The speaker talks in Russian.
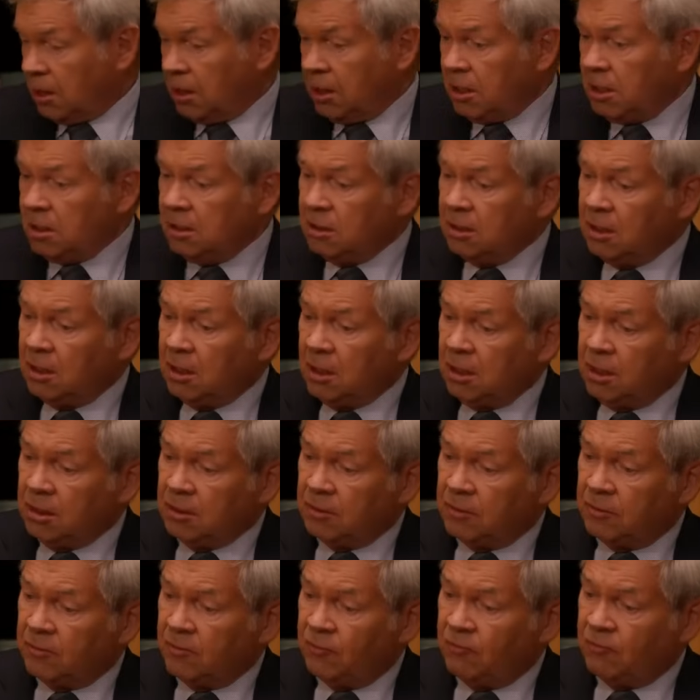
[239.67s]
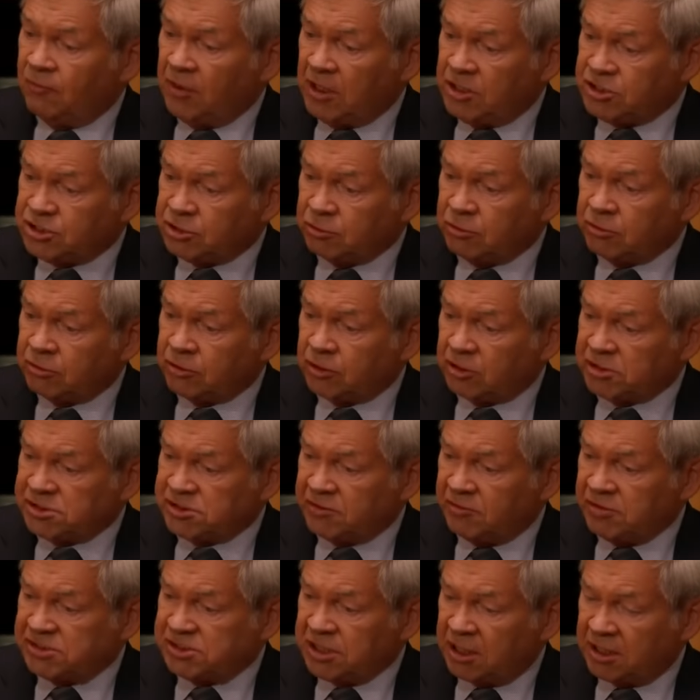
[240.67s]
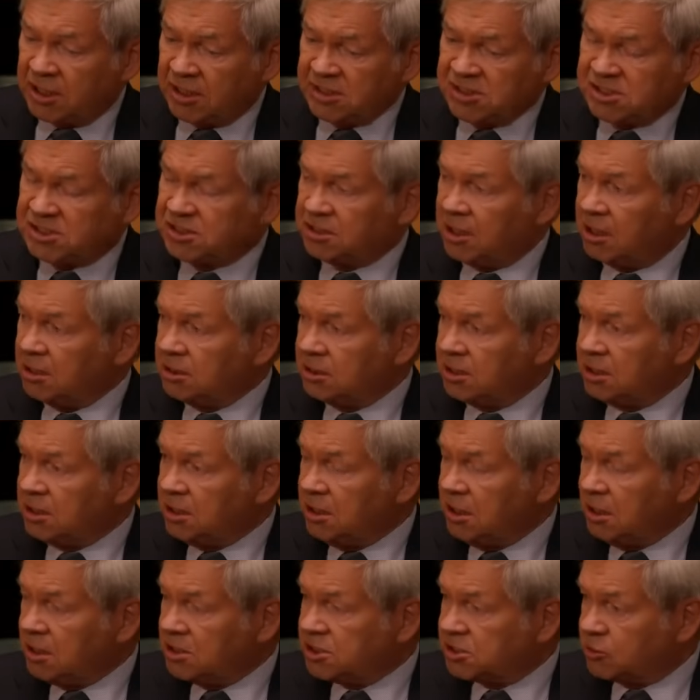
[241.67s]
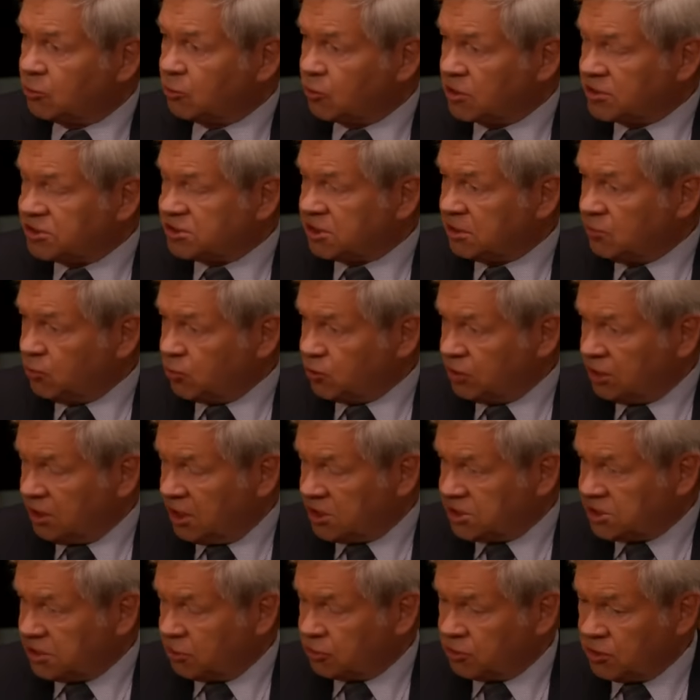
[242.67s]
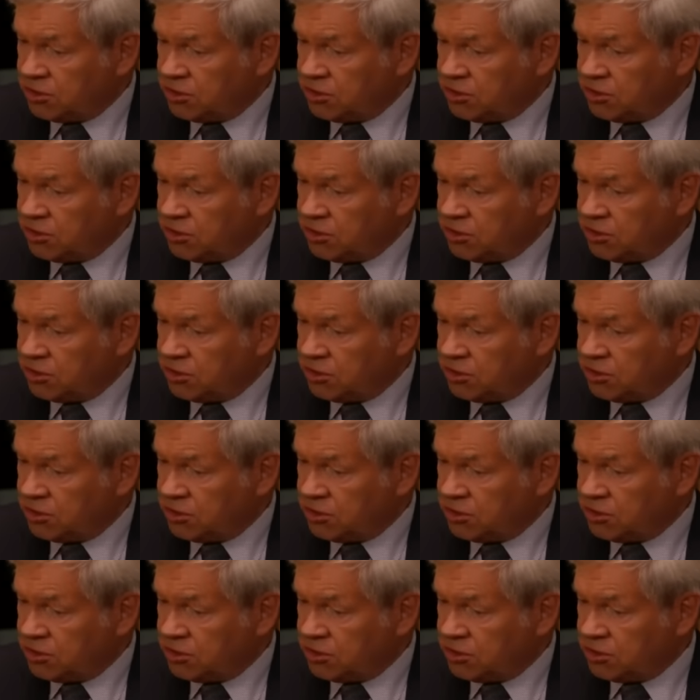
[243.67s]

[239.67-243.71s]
и на э, величину, которая называется константа скорости мутации.